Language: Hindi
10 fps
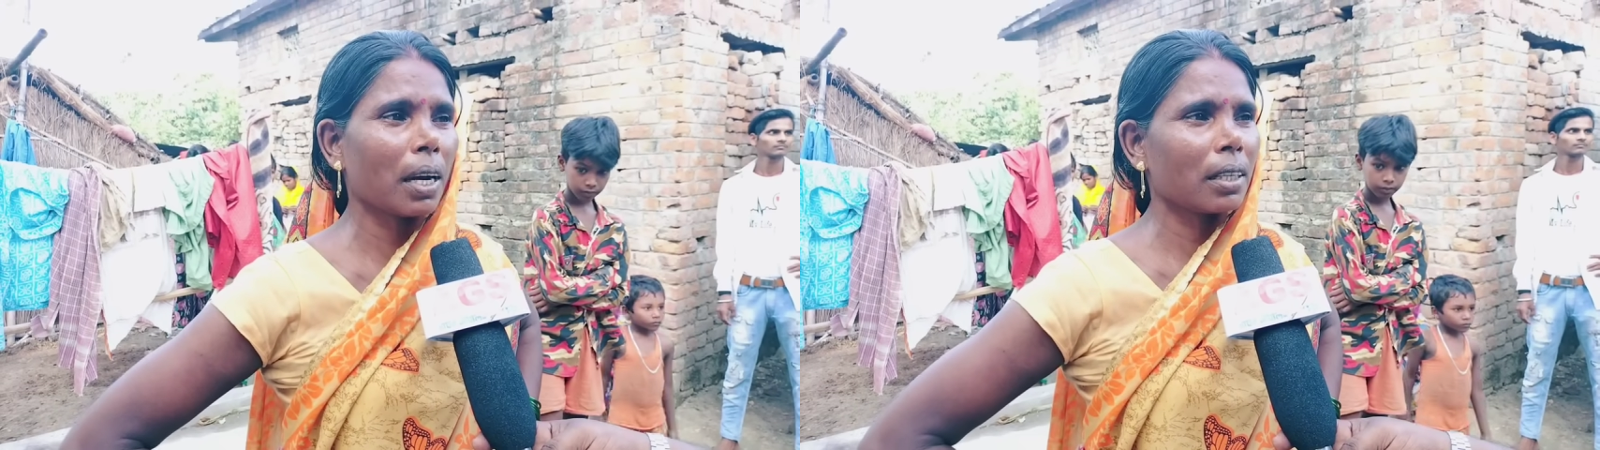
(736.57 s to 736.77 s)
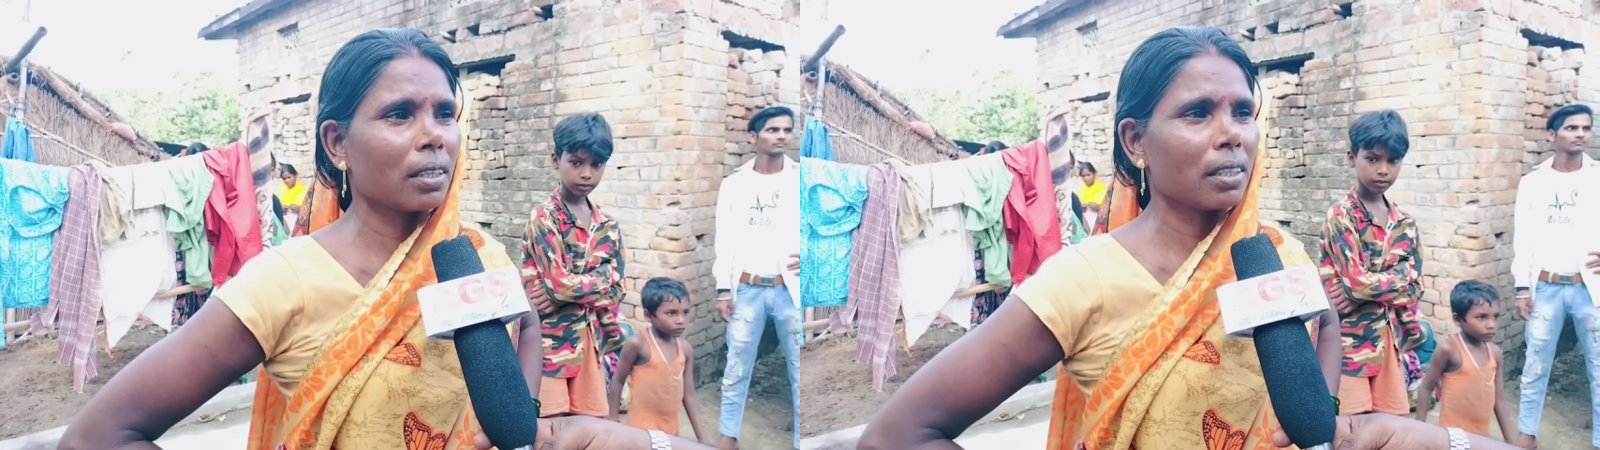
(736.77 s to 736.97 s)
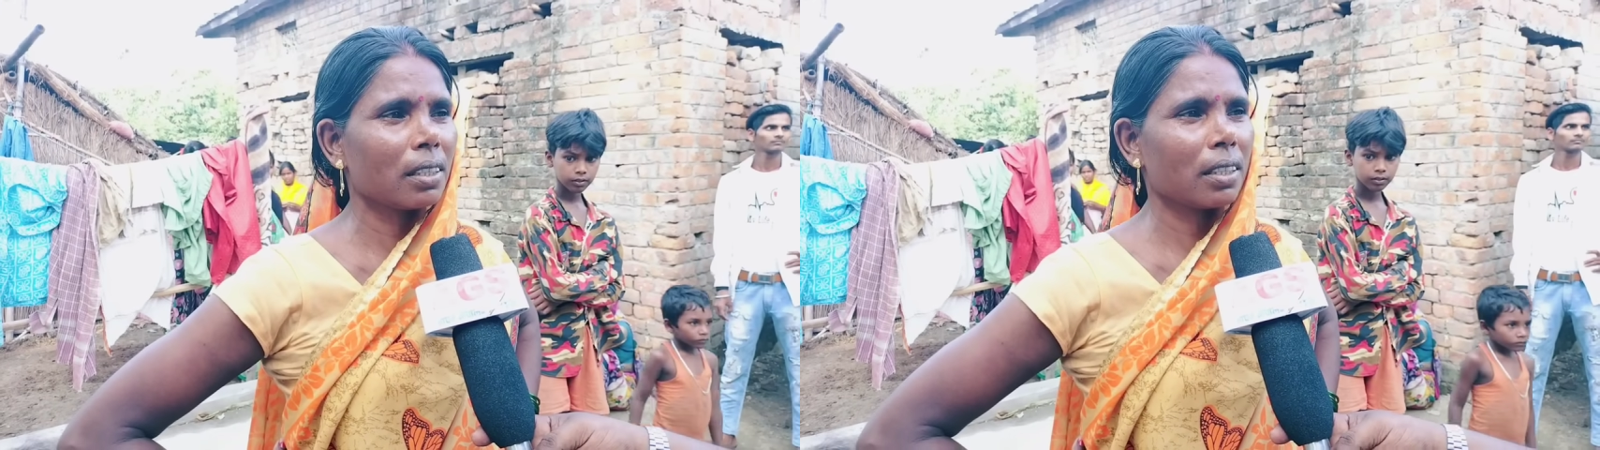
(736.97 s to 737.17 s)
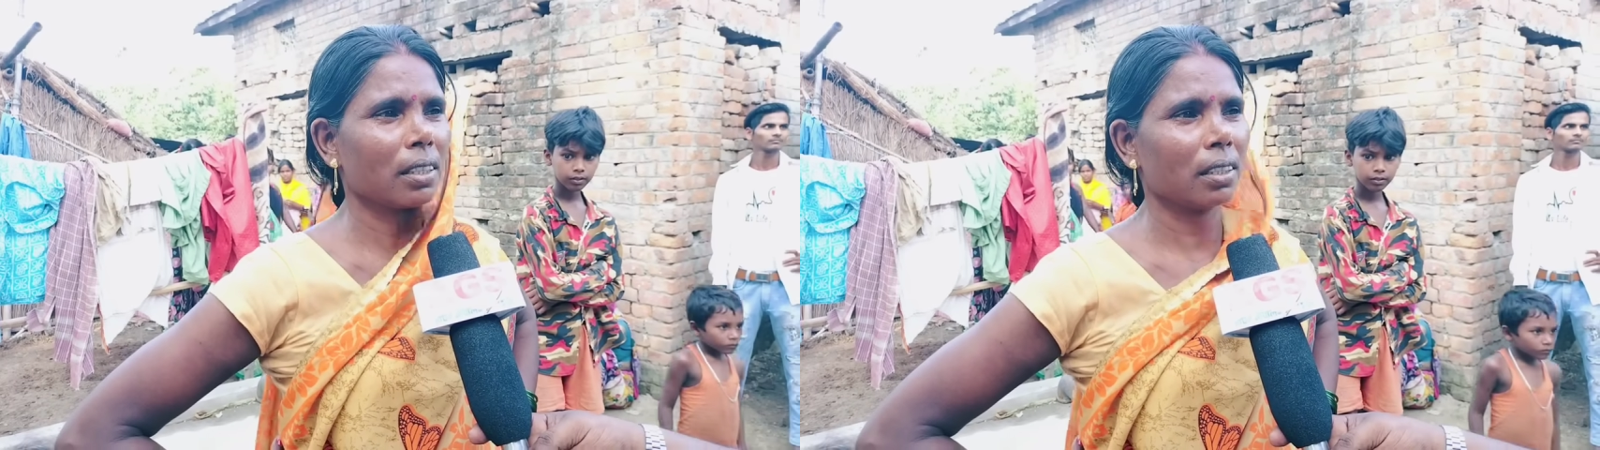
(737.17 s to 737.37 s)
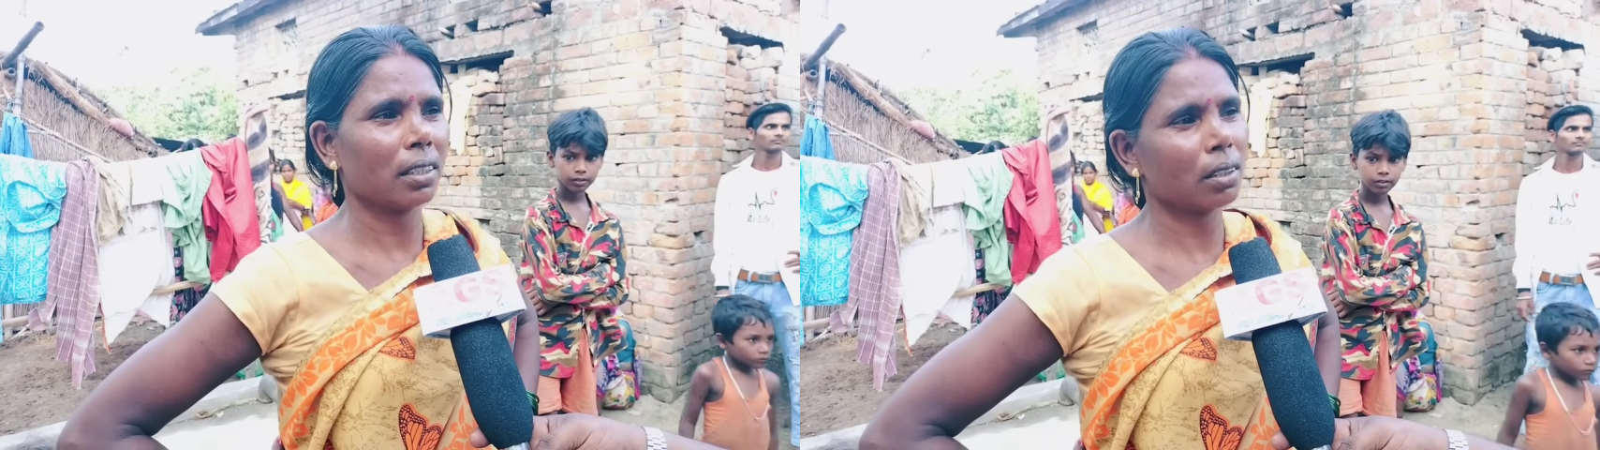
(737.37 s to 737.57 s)
बाकी नहीं खे
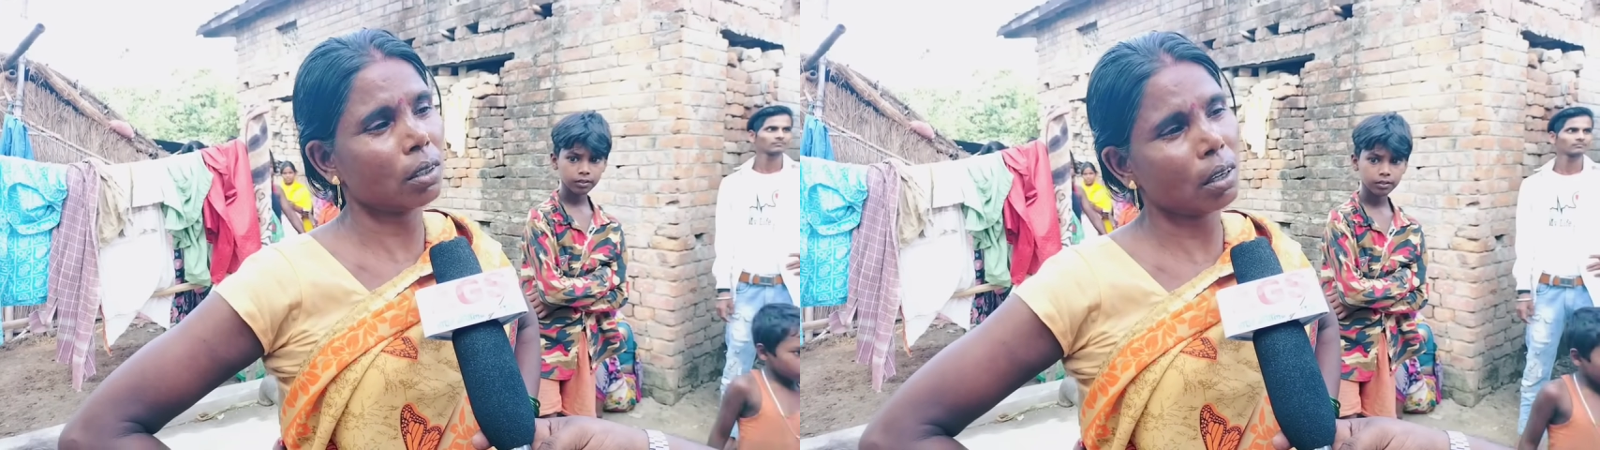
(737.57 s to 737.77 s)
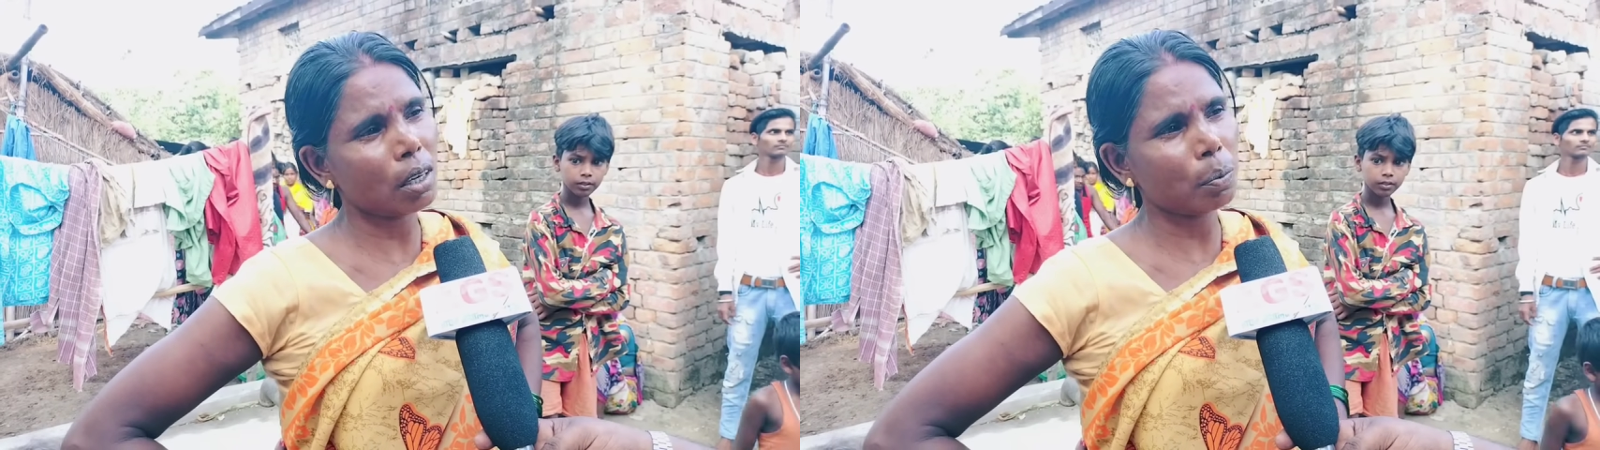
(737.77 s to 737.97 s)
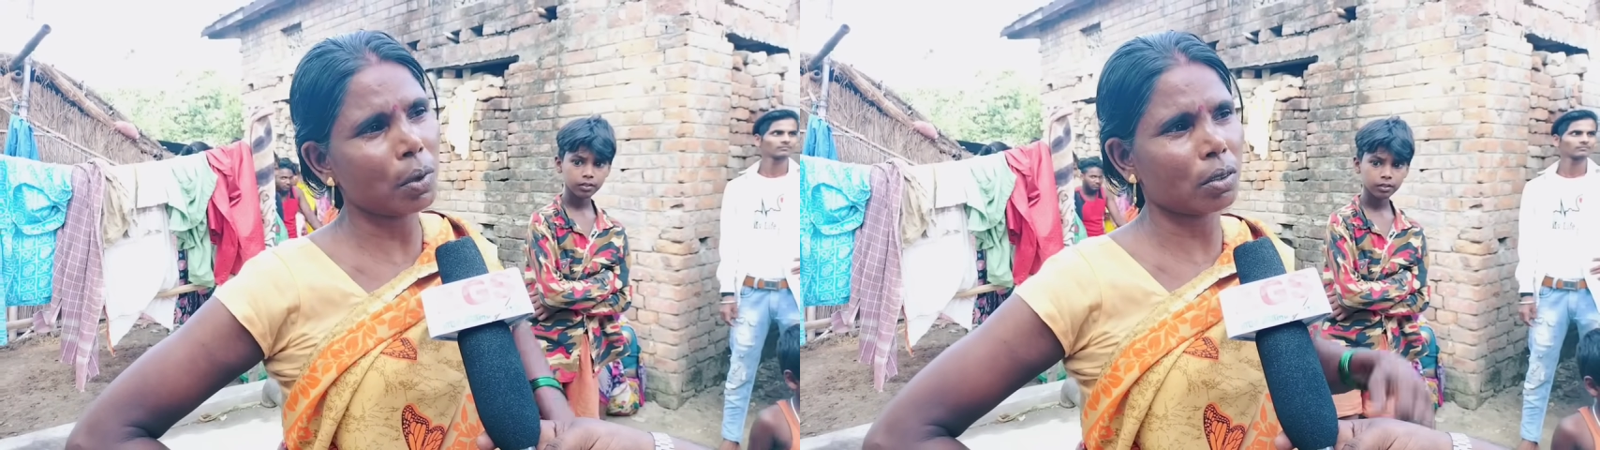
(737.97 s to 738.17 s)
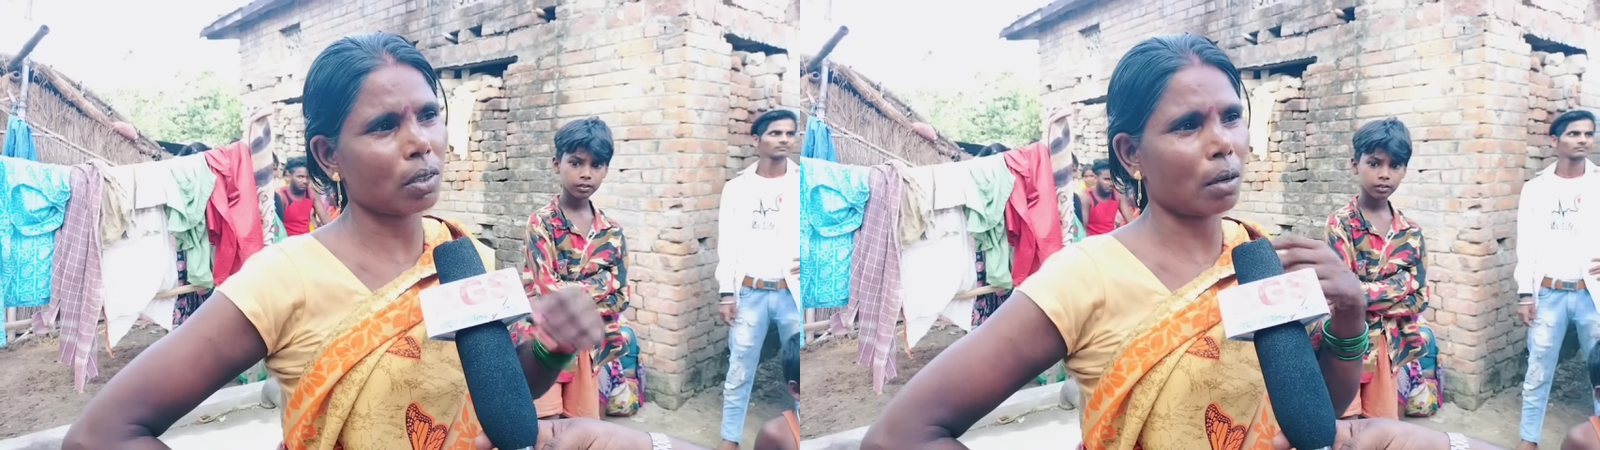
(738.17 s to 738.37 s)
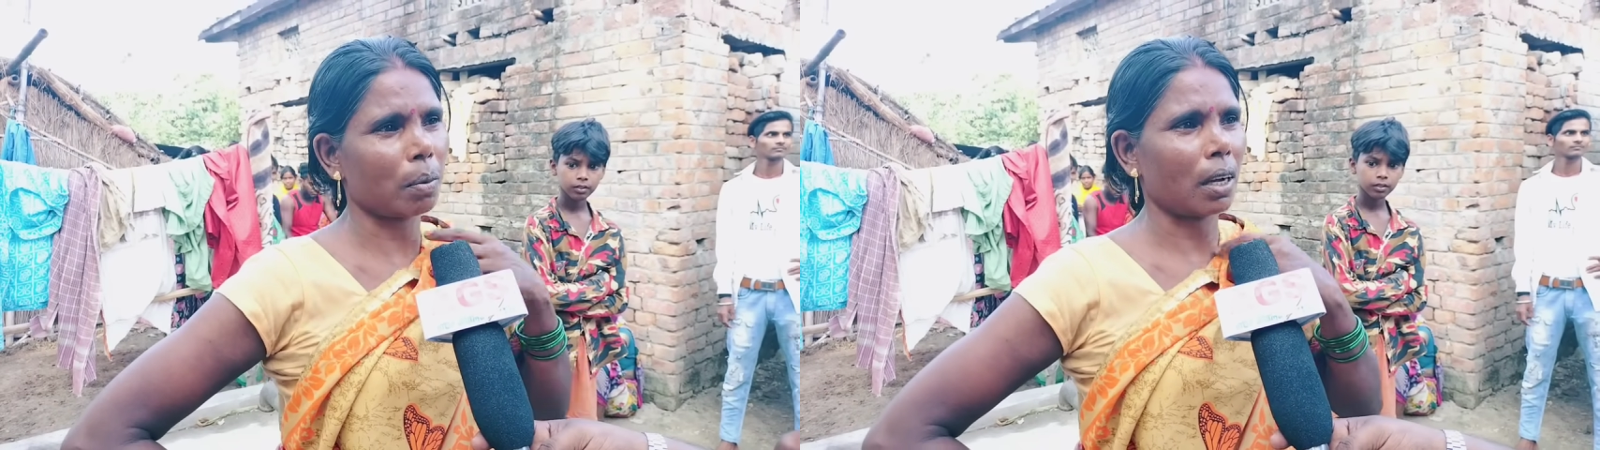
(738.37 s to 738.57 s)
हाँ? सगरी
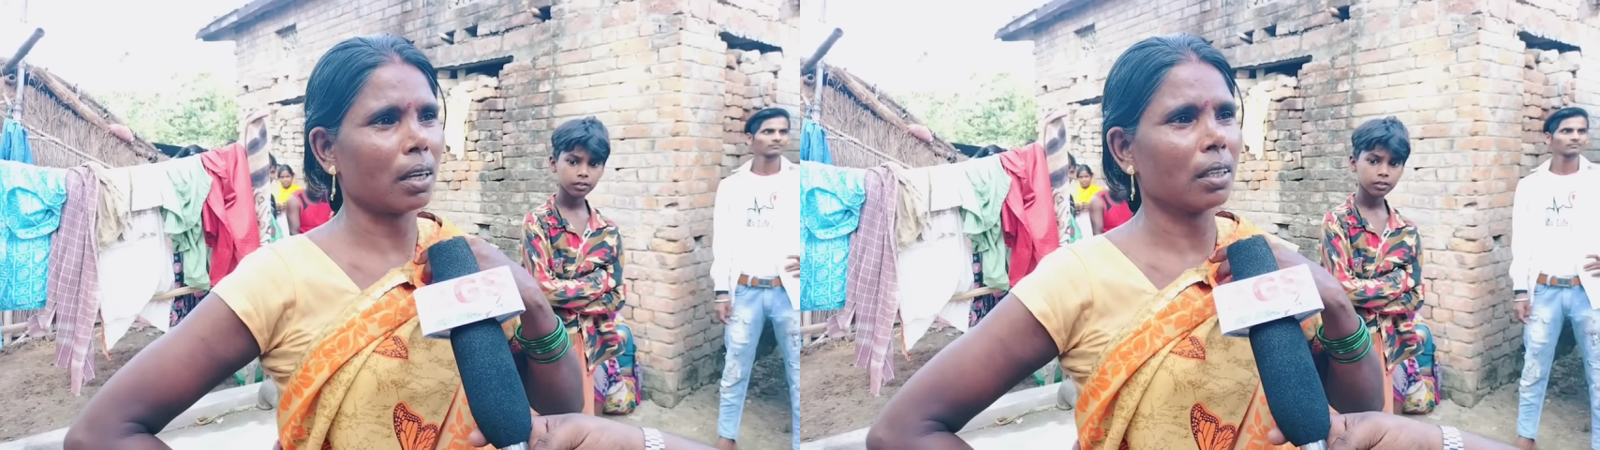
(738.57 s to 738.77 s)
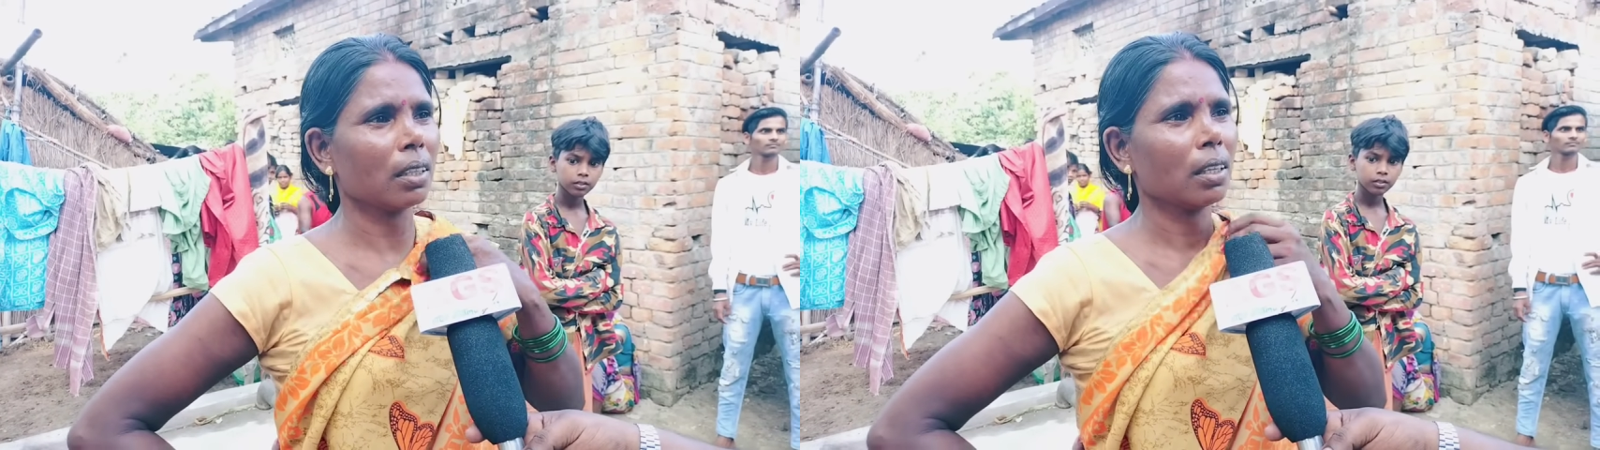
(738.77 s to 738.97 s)
पहुंचल बा